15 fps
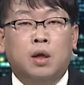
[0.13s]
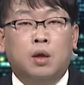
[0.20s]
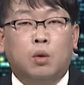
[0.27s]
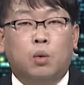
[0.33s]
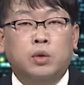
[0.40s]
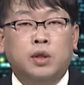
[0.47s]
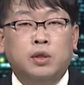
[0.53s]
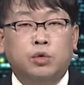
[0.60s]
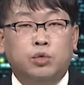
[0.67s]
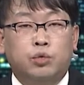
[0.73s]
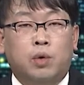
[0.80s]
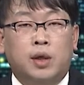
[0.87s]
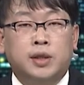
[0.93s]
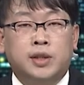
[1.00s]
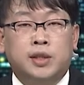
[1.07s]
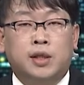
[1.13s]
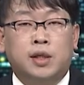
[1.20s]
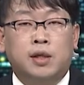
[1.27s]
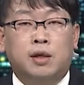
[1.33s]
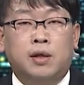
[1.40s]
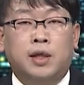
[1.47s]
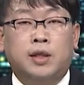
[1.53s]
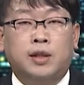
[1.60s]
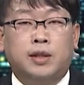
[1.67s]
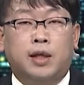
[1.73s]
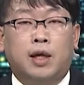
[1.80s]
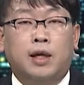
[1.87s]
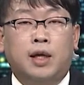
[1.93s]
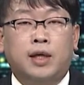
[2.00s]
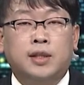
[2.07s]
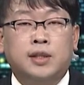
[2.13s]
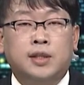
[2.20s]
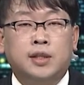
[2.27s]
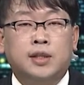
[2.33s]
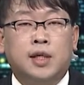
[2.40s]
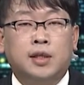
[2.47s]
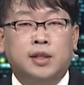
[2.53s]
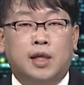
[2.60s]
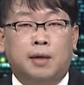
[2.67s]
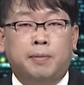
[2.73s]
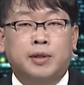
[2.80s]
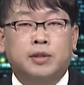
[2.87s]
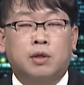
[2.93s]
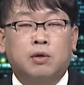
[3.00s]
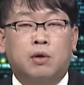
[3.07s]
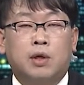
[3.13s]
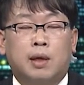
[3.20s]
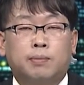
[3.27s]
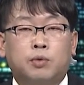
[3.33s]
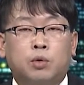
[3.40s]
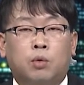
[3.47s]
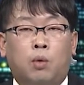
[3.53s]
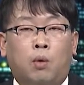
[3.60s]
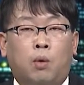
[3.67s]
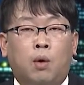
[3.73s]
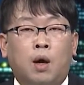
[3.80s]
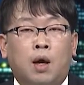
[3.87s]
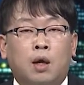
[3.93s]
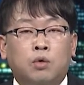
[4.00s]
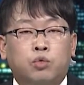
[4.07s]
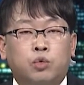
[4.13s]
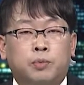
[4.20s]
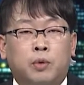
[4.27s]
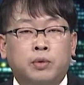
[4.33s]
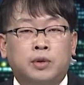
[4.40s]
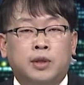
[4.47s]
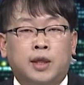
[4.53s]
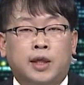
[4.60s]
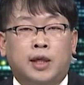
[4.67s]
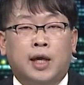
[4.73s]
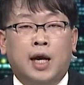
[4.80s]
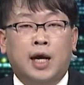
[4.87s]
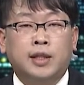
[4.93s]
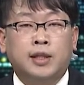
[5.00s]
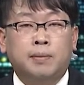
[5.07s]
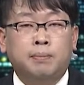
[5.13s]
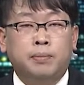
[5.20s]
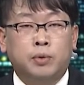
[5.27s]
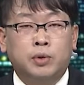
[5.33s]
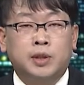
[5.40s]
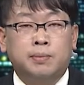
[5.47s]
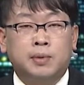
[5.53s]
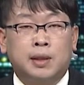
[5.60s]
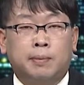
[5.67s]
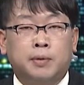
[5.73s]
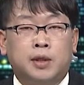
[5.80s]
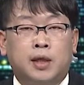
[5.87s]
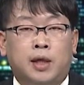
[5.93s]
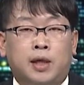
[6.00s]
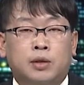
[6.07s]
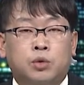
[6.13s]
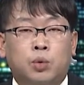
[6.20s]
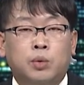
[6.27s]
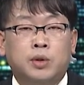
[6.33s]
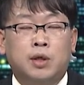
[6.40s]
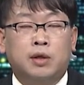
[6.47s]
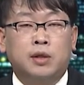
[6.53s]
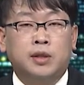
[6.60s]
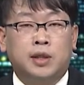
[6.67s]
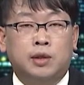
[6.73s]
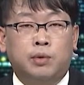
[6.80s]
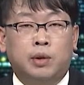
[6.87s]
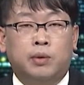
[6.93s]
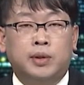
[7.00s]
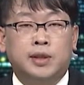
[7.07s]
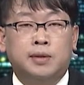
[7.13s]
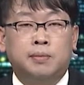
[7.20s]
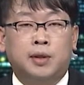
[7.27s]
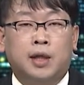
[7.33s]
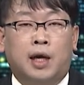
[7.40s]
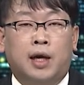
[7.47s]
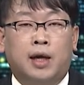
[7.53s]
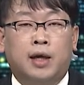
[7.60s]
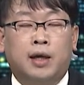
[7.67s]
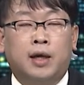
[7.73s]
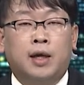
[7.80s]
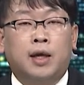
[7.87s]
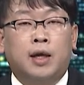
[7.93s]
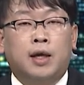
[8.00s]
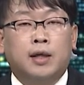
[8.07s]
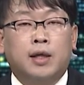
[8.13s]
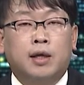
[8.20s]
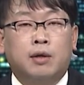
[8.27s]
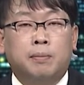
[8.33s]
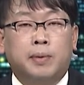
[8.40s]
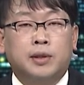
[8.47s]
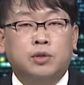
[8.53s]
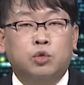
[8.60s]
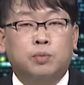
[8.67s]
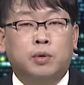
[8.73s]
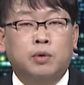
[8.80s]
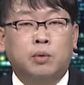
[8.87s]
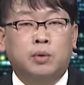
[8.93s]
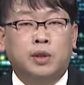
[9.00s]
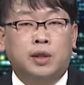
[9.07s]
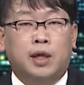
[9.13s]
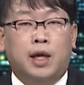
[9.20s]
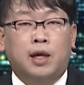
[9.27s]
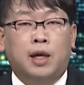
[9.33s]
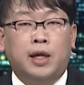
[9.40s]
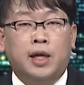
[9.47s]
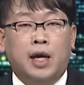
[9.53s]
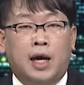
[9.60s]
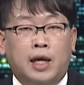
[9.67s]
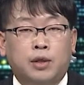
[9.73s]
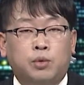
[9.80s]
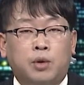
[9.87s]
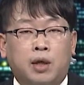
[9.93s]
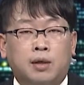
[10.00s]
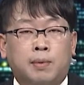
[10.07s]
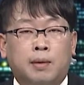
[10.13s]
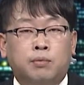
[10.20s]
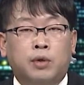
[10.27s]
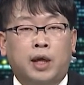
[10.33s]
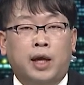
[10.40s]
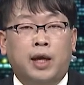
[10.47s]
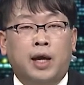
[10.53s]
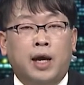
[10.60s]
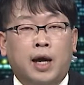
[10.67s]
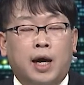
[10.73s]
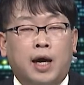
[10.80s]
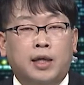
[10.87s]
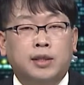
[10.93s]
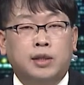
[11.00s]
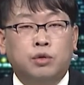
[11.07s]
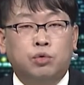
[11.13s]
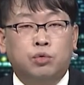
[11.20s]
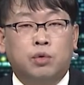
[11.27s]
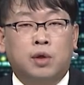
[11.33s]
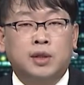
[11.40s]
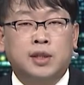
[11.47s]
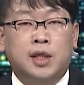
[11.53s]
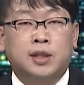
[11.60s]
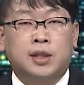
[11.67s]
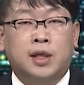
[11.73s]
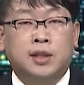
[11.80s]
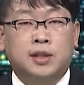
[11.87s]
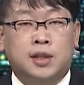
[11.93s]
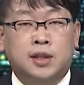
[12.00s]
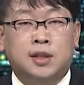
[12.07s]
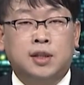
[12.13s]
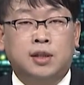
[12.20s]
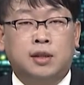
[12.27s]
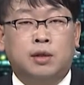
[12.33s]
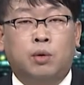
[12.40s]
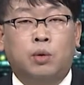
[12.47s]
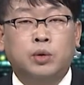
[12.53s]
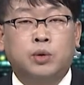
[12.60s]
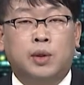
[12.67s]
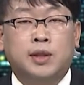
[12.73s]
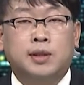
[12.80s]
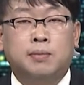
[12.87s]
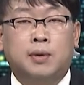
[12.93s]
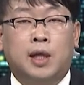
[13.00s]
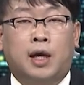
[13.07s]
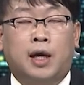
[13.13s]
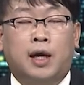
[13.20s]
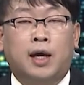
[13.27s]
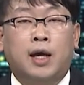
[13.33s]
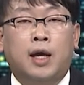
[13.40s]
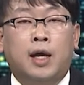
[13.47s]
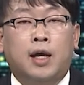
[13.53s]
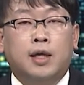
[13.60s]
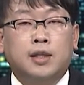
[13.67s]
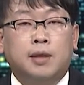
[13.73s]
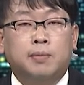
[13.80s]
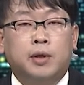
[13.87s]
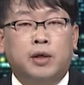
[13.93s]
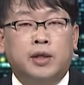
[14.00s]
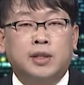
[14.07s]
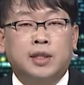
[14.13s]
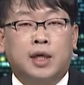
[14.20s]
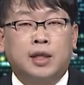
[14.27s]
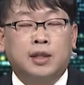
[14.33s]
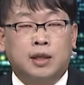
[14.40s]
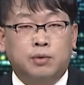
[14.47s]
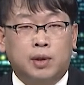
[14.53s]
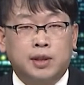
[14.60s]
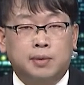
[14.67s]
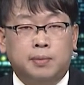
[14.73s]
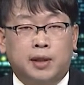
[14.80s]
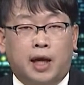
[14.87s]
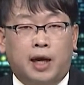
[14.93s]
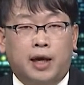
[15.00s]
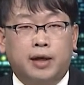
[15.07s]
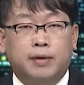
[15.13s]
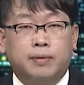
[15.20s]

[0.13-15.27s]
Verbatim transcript: 오는 6월 7일 열리는 LA 시장 예비선거를 앞두고 후보들이 한인 표심 잡기에 총력을 기울이고 있습니다. 캐런 베스 후보는 오늘 LA 한인회를 방문해 한인 유권자들의 지지를 호소했습니다. 김경현 기자가 다녀왔습니다.